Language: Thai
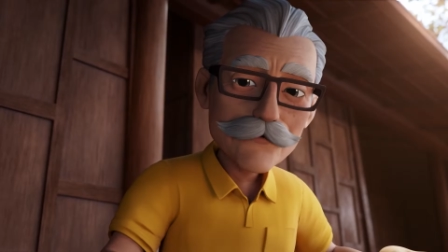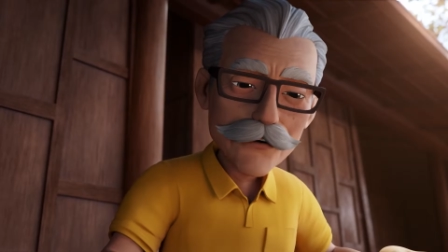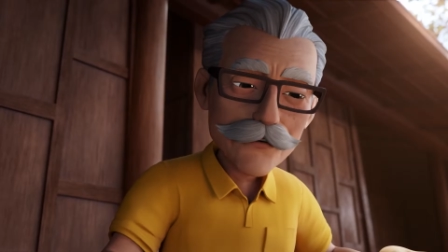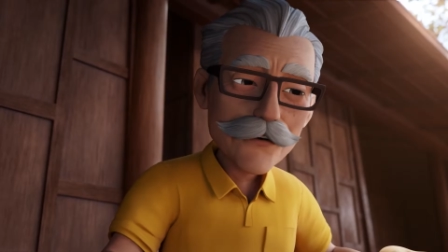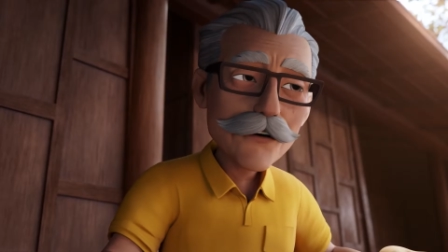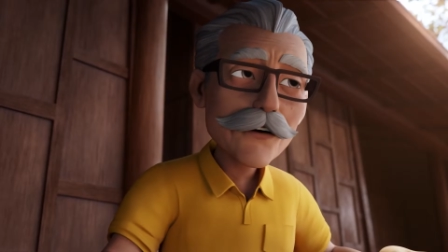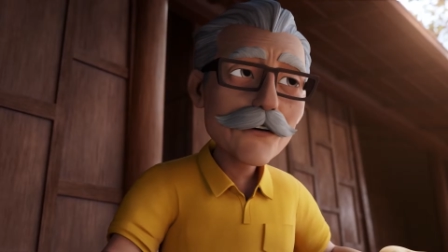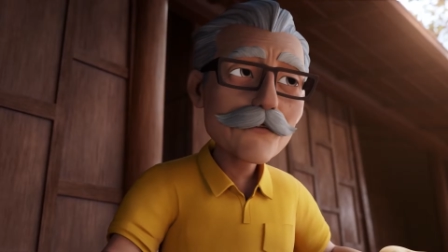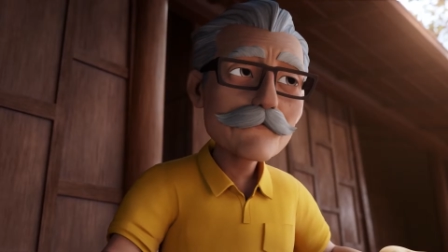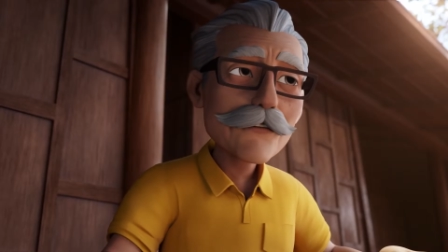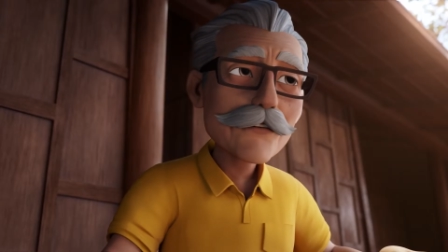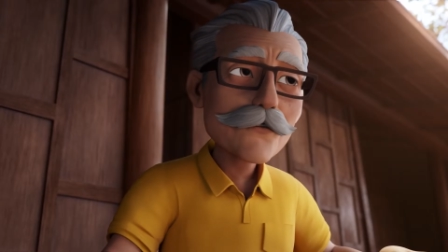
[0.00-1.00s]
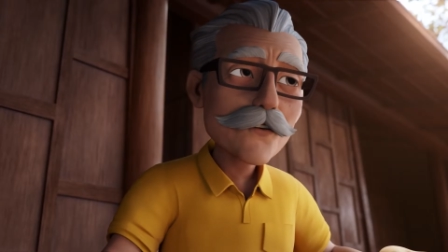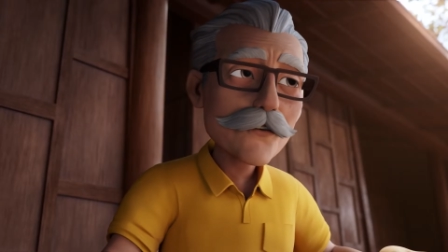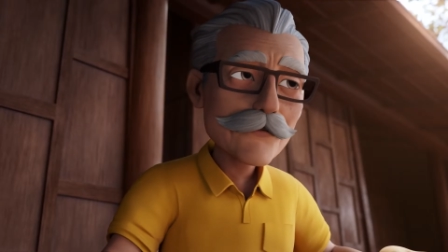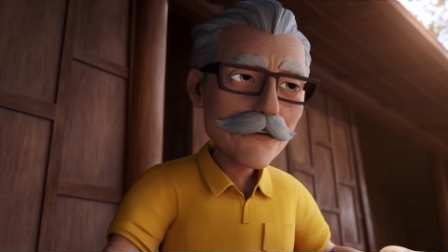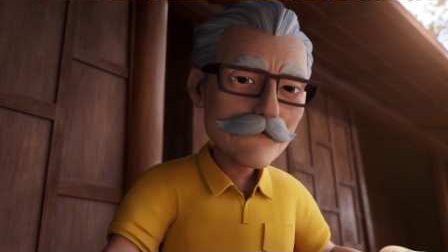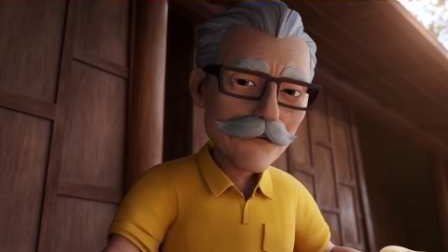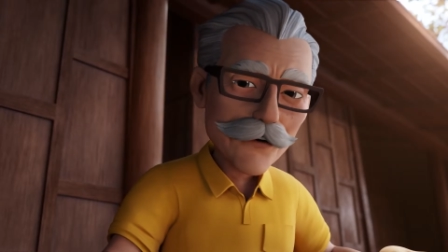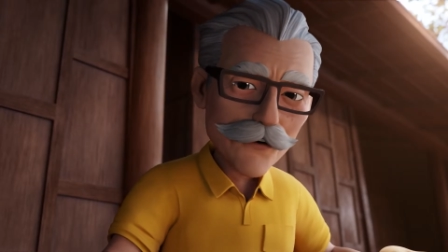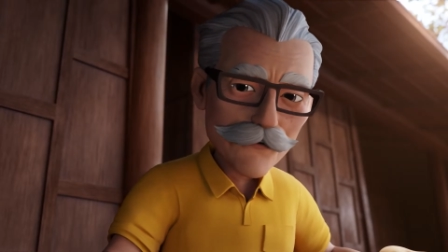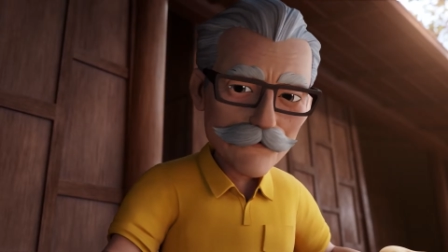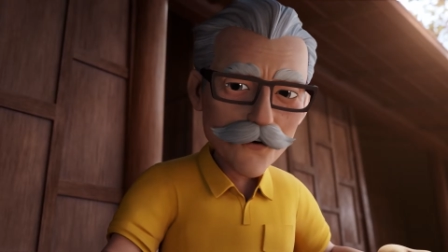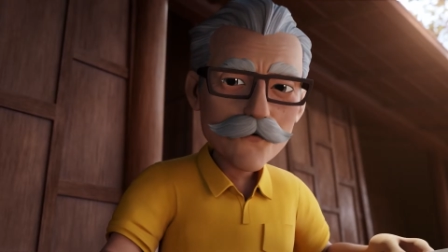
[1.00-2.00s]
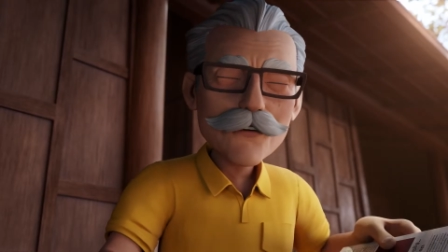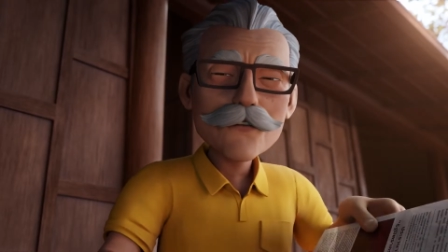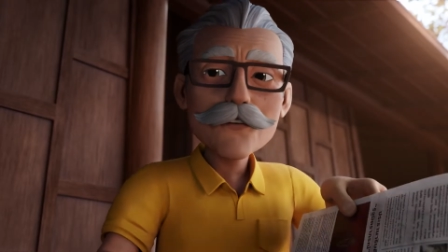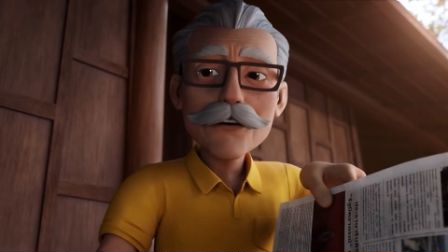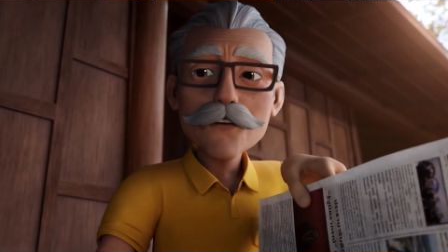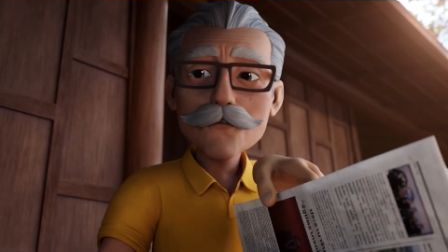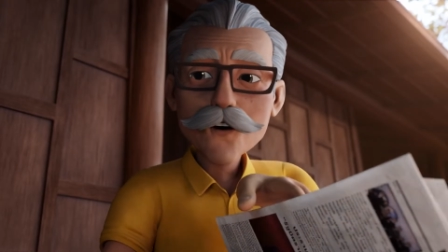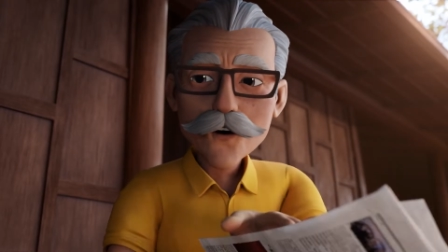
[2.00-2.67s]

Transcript: อาคารที่เป็นยอดแหลมๆเขาเรียกว่ามณนด